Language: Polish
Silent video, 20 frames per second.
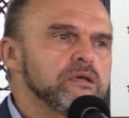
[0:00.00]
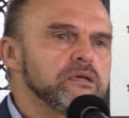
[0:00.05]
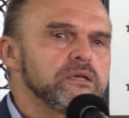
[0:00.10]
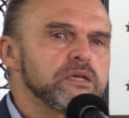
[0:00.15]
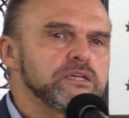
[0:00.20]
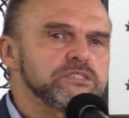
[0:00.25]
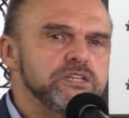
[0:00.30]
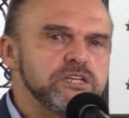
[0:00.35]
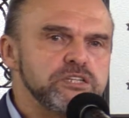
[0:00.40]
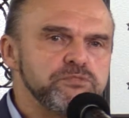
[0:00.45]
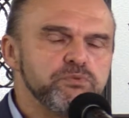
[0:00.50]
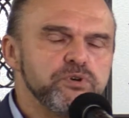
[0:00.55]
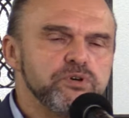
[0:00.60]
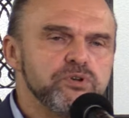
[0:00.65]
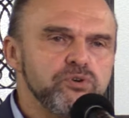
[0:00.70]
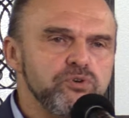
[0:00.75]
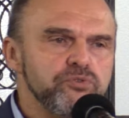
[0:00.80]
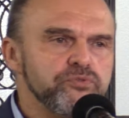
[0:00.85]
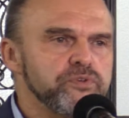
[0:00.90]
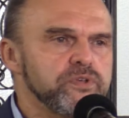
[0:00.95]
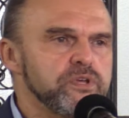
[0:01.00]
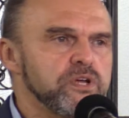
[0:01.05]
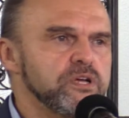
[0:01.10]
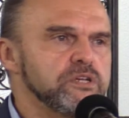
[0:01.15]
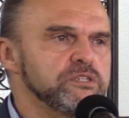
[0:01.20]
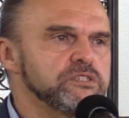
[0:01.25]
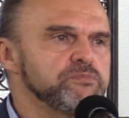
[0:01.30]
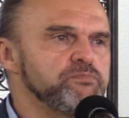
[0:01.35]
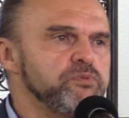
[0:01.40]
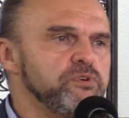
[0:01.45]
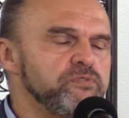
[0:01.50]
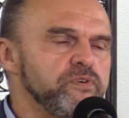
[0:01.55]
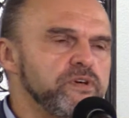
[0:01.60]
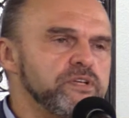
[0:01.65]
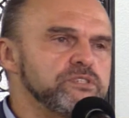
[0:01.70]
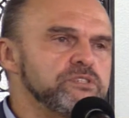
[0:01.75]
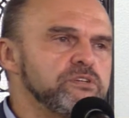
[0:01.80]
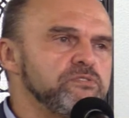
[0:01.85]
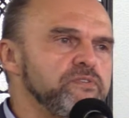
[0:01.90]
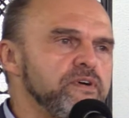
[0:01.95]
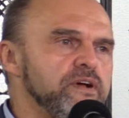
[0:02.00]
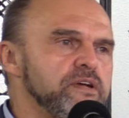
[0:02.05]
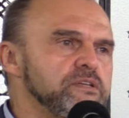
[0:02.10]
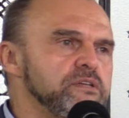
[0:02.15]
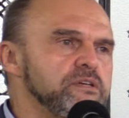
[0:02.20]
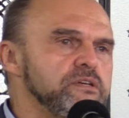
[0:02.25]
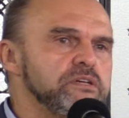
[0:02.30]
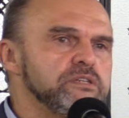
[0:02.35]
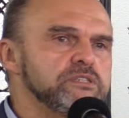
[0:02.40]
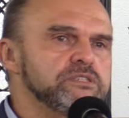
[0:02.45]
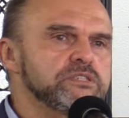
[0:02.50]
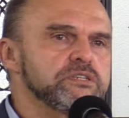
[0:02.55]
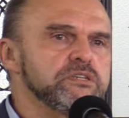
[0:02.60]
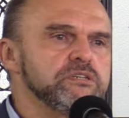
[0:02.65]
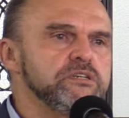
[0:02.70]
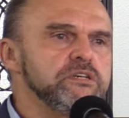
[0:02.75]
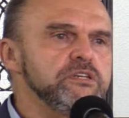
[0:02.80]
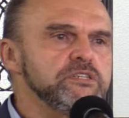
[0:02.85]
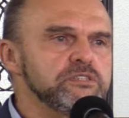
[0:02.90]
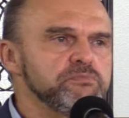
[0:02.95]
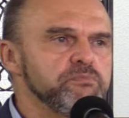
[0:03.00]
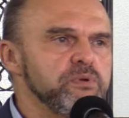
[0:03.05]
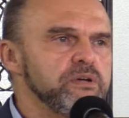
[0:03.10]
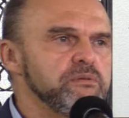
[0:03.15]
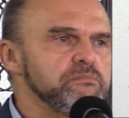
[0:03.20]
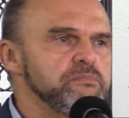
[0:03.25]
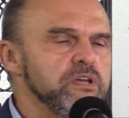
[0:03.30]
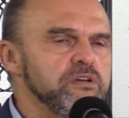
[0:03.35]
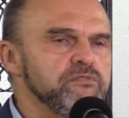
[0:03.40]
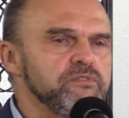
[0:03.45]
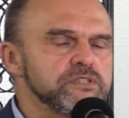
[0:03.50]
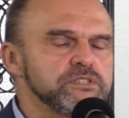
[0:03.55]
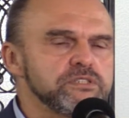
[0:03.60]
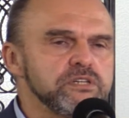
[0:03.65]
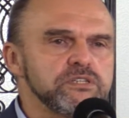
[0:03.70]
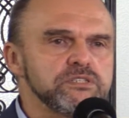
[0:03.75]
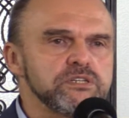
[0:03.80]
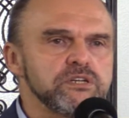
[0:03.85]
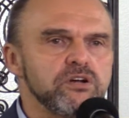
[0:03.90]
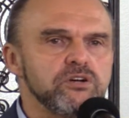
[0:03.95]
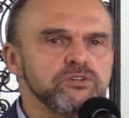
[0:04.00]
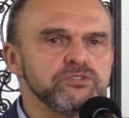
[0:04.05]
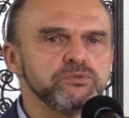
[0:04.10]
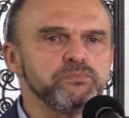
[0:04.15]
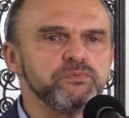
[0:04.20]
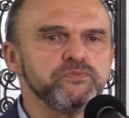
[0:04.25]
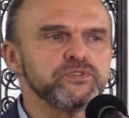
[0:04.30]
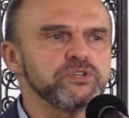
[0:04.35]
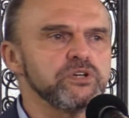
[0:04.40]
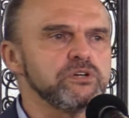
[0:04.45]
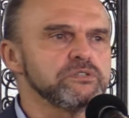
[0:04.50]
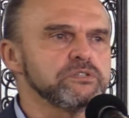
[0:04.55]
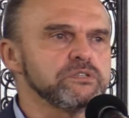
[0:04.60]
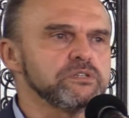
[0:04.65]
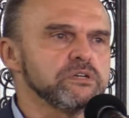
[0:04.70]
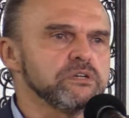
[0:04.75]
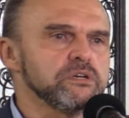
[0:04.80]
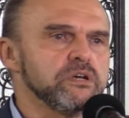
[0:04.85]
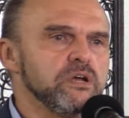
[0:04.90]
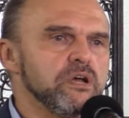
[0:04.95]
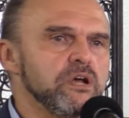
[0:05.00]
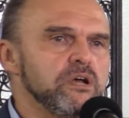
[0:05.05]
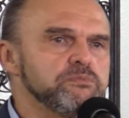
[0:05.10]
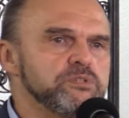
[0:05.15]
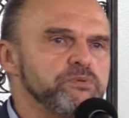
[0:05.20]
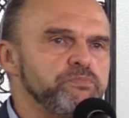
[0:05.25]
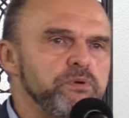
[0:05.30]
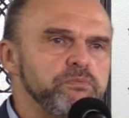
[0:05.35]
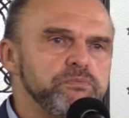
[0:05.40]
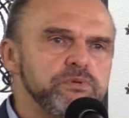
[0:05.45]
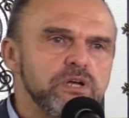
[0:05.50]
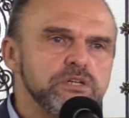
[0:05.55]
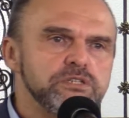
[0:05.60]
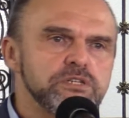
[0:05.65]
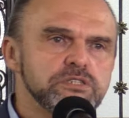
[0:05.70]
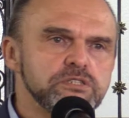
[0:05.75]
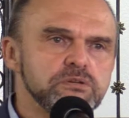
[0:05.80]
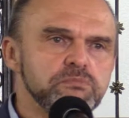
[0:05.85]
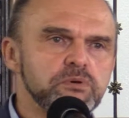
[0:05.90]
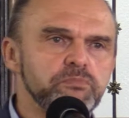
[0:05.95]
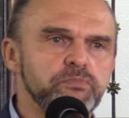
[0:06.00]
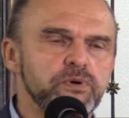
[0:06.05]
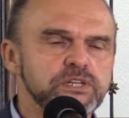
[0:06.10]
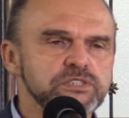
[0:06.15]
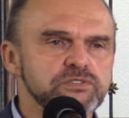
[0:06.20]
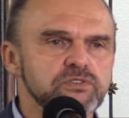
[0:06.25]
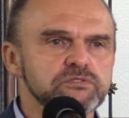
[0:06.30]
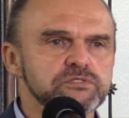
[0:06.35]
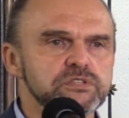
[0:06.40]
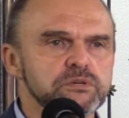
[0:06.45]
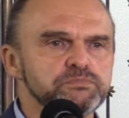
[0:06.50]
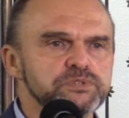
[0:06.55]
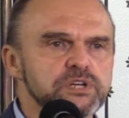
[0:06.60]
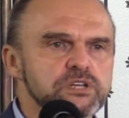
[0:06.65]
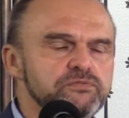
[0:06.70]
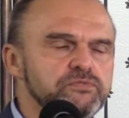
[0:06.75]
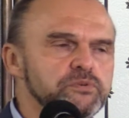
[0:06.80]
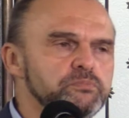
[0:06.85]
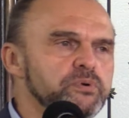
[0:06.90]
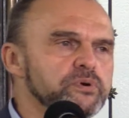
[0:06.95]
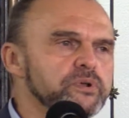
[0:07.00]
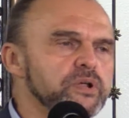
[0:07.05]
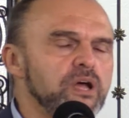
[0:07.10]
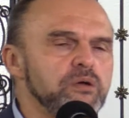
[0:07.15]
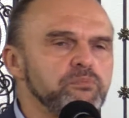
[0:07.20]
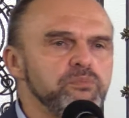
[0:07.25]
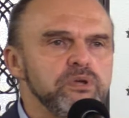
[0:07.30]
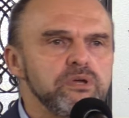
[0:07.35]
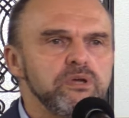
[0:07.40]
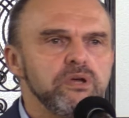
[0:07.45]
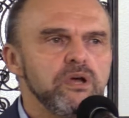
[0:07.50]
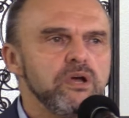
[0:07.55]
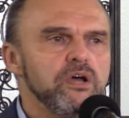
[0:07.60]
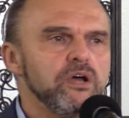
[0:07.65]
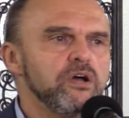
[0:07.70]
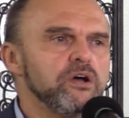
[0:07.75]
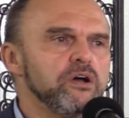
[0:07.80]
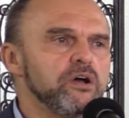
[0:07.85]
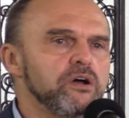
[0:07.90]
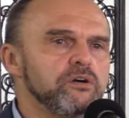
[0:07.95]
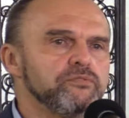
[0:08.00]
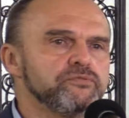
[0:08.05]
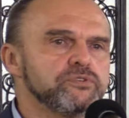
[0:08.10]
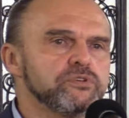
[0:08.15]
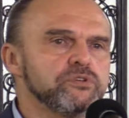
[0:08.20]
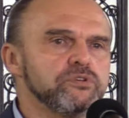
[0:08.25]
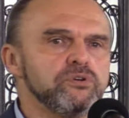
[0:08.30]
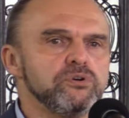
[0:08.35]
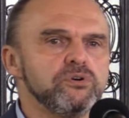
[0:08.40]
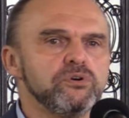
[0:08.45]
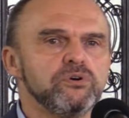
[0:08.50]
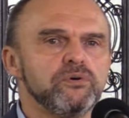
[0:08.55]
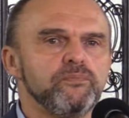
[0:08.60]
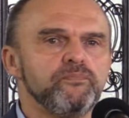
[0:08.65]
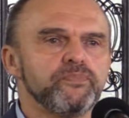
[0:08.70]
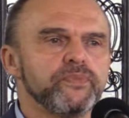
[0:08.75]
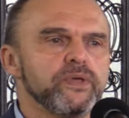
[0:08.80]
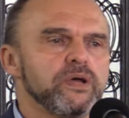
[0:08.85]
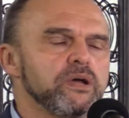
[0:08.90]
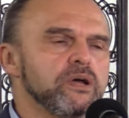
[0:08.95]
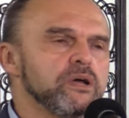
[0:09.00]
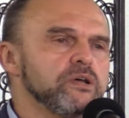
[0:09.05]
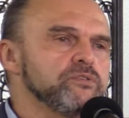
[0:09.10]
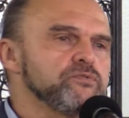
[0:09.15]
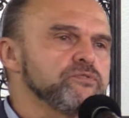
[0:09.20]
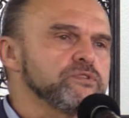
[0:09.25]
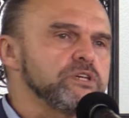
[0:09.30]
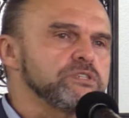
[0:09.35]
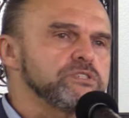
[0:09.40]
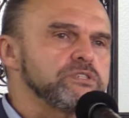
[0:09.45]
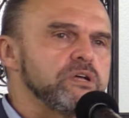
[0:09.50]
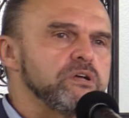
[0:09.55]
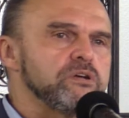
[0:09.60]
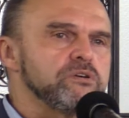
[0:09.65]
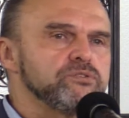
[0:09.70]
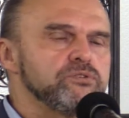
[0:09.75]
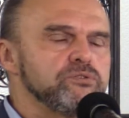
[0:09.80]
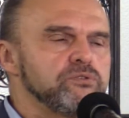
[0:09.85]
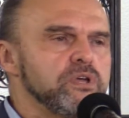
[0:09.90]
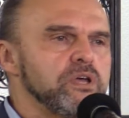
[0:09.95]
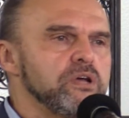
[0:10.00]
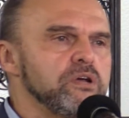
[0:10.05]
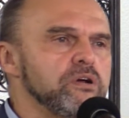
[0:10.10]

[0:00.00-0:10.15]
Jesteśmy również zbulwersowani cynizmem najważniejszych osób w rządzie. Przypominacie sobie Państwo, że przed wyborami e, w dniu 22